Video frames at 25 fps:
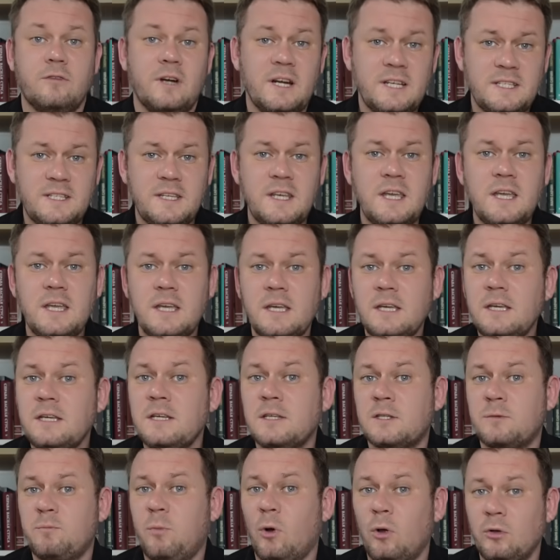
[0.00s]
России
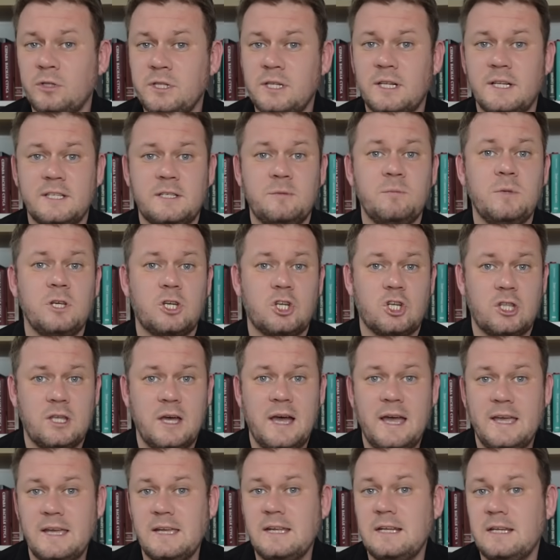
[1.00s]
исполнилась
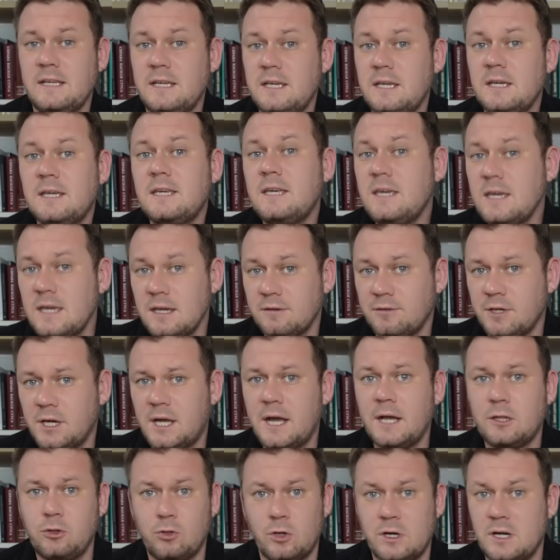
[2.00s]
мечта Ильи Киевы,
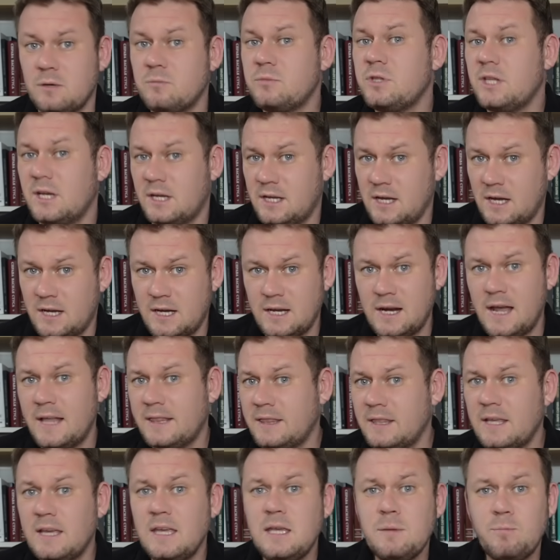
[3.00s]
который
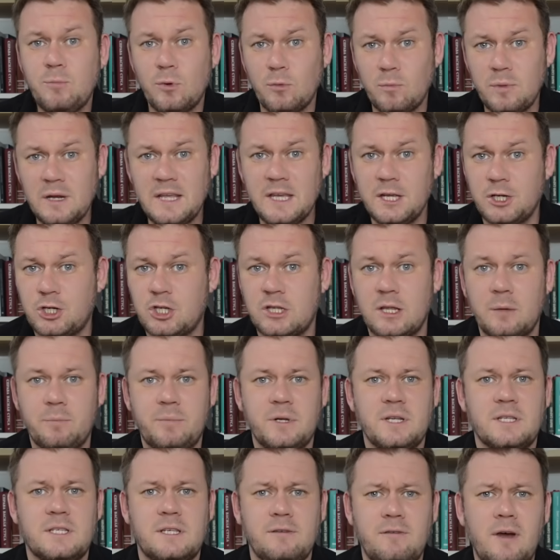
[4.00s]
многократно и публично
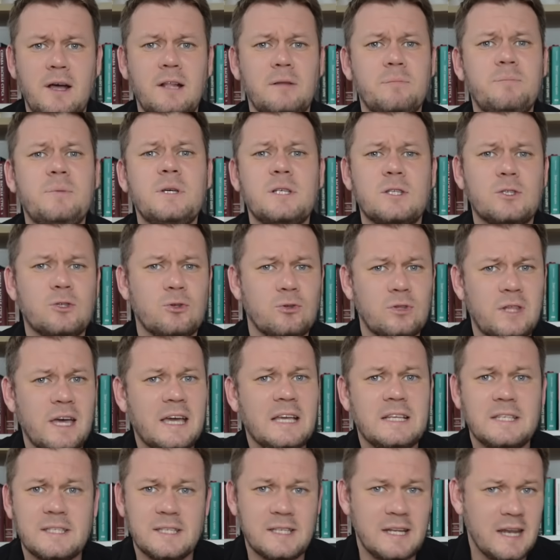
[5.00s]
призывал без суда
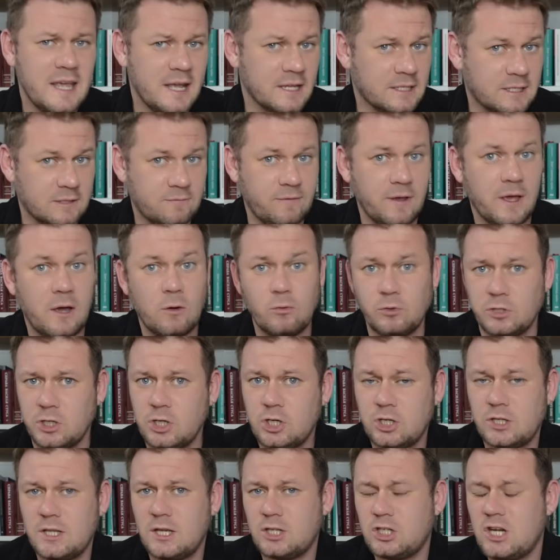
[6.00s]
и следствия
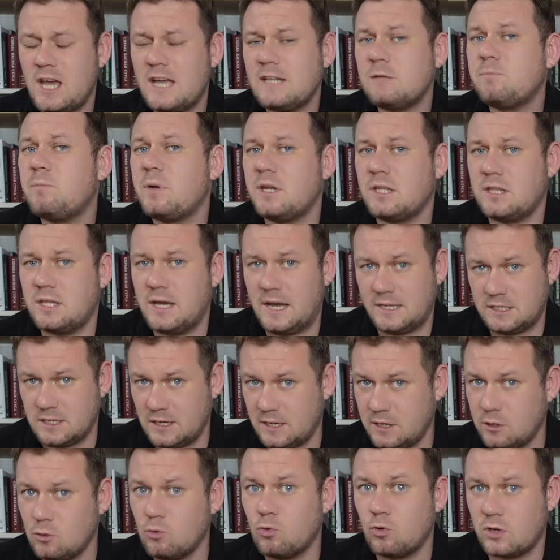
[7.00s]
уничтожать
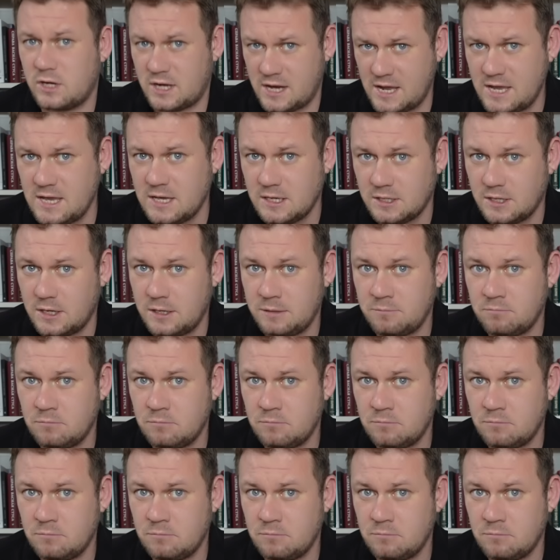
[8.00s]
предателей Украины.